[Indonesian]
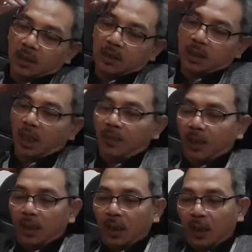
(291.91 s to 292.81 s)
sikap
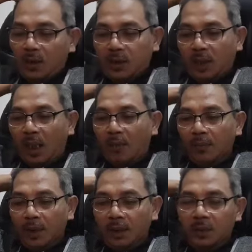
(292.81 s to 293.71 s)
yang harus
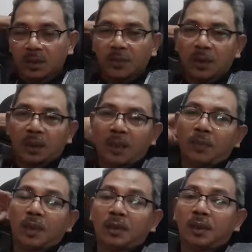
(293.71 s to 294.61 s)
diambil itu seperti
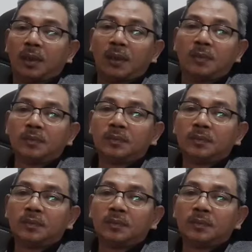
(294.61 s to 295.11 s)
apa ketika